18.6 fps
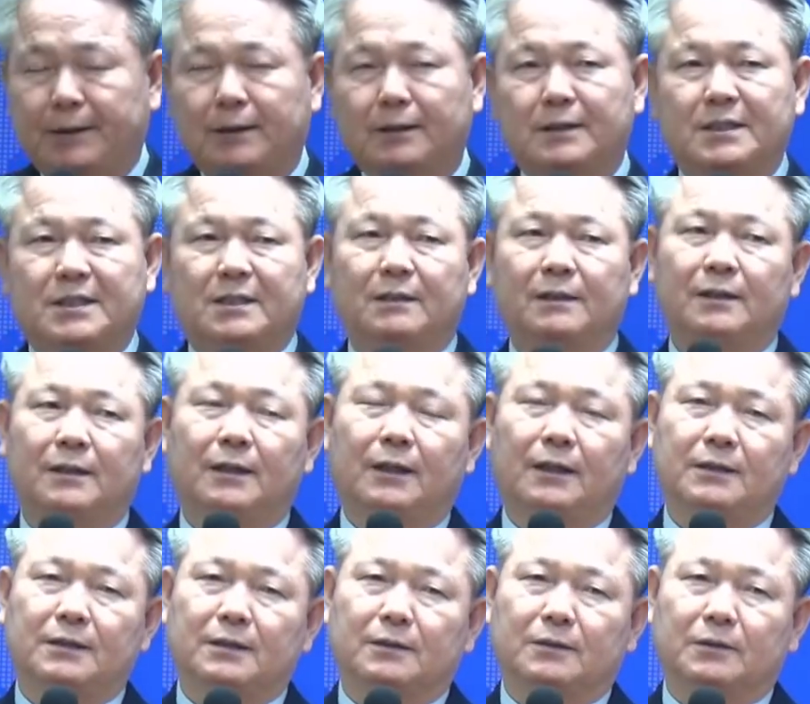
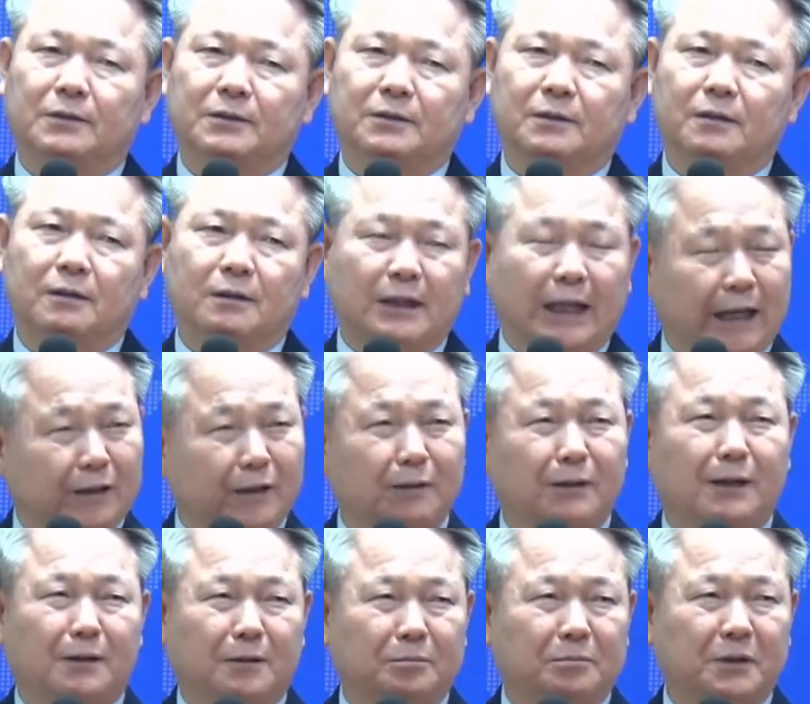징계하시는 것은 당연한 겁니다.